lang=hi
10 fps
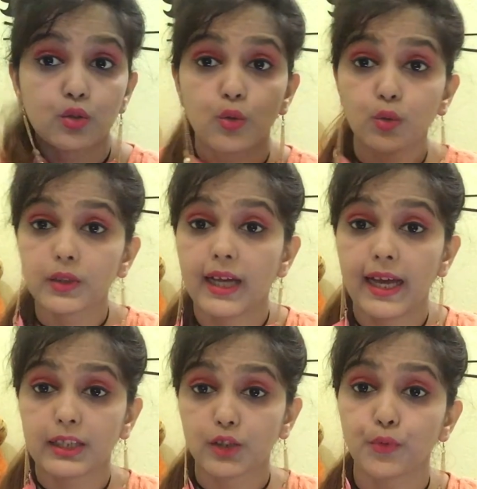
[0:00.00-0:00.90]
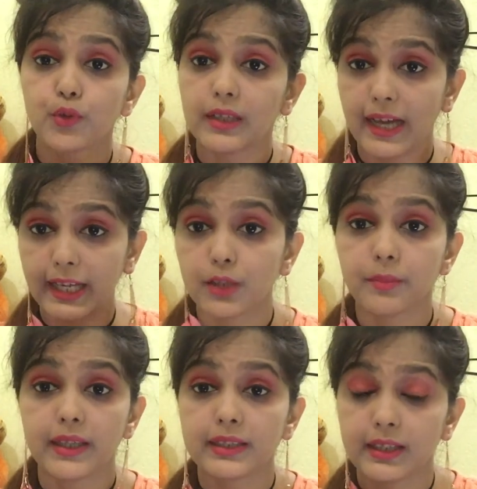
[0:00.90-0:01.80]
सो गाइज इफ़ यू लाइक
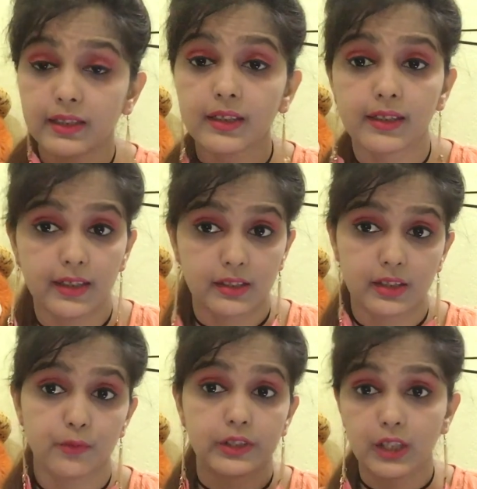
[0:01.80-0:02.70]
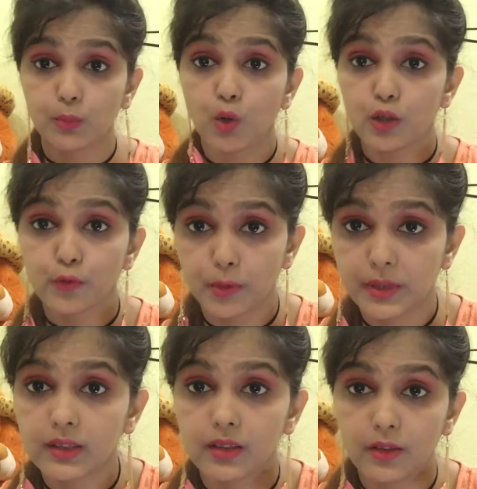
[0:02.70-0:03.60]
माई इयर रिंग कलेक्शन विच आई बॉड फ्रॉम अ
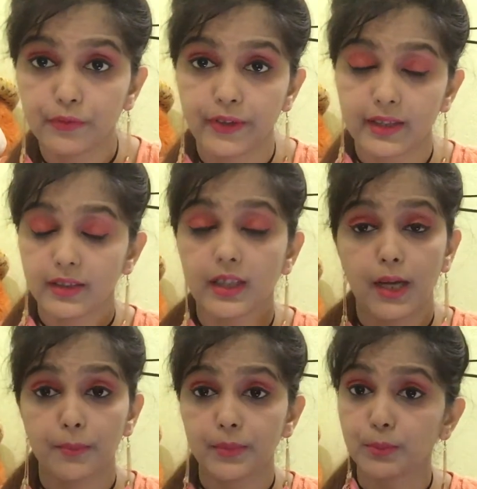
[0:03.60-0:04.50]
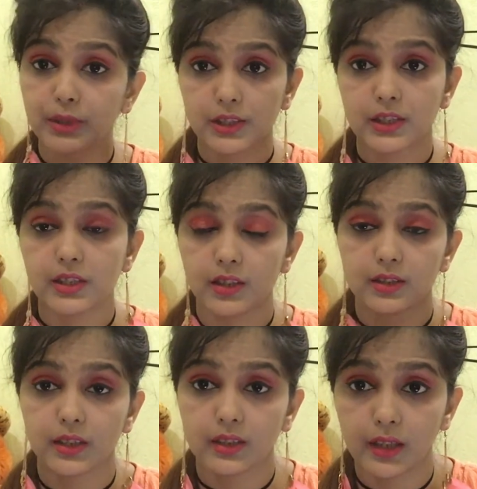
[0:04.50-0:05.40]
क्लब फैक्ट्री आप भी परचेस कर
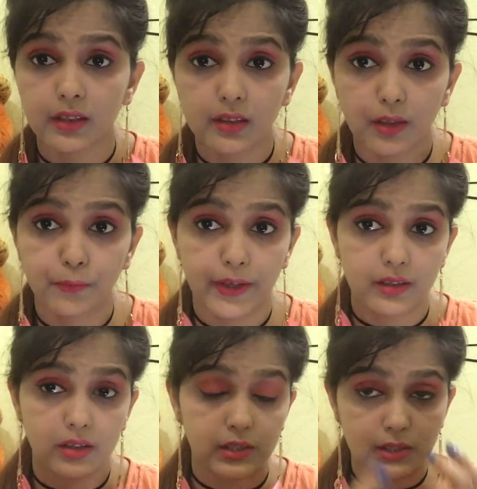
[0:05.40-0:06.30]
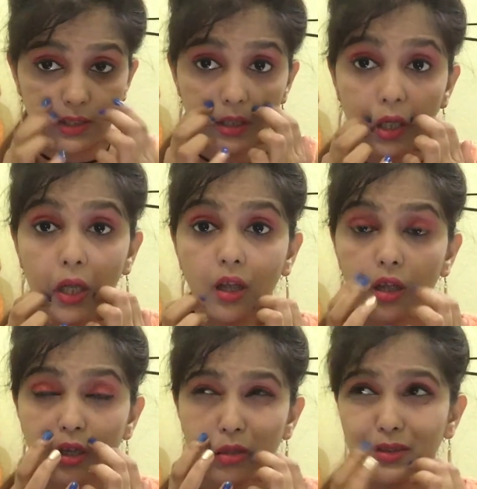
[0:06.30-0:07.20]
सकते हैं क्लब फैक्ट्री से
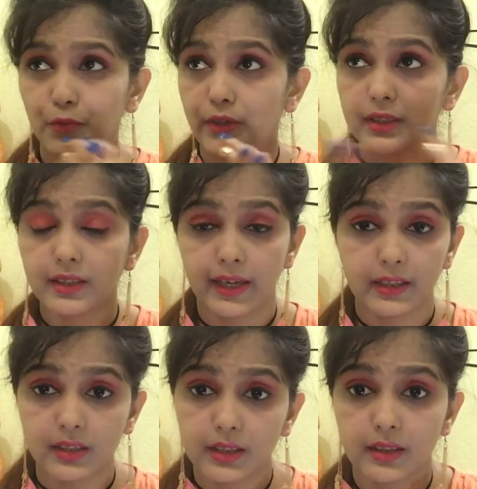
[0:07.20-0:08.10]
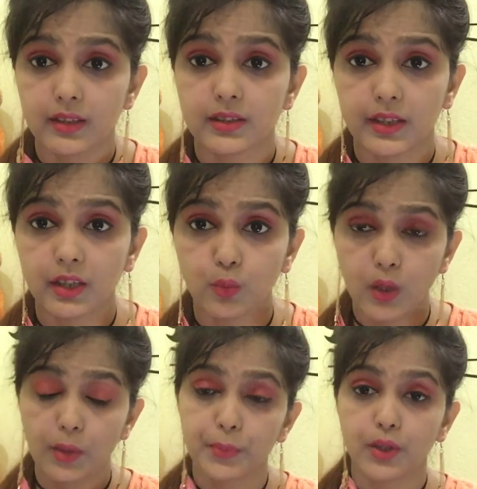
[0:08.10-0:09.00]
डिफरेंट काइंड के कलेक्शन है
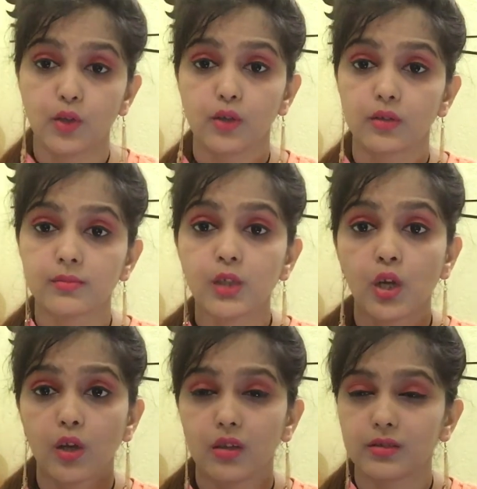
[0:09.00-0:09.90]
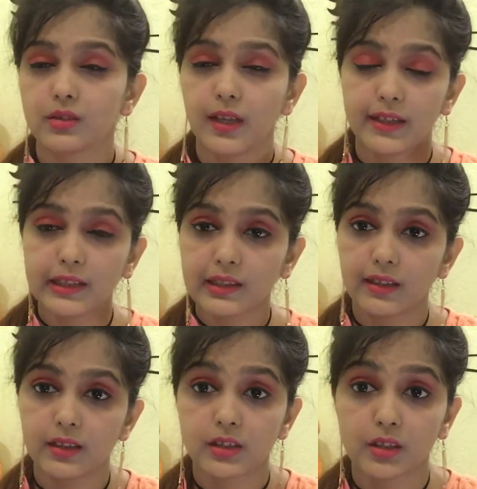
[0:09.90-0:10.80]
वहाँ पर और सारे
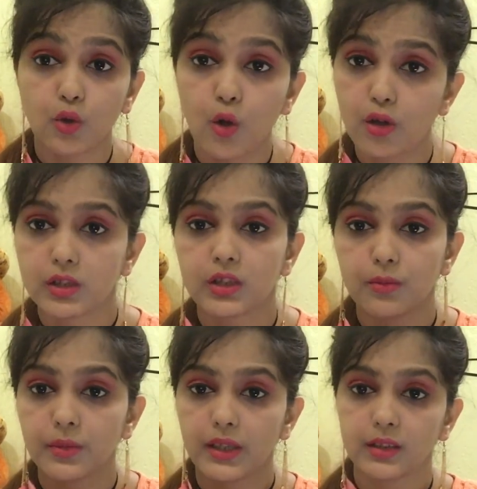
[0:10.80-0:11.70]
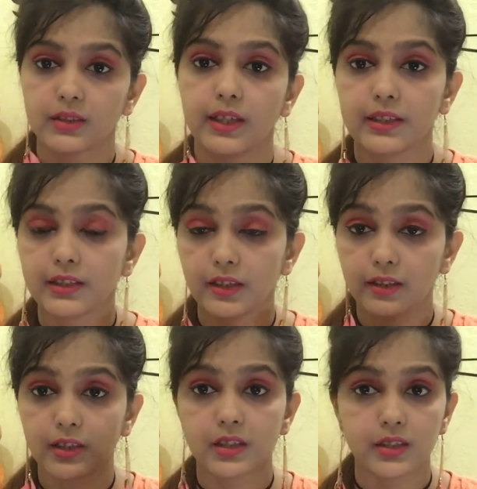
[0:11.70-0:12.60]
कलेक्शन ऑसम हैं सारी इयर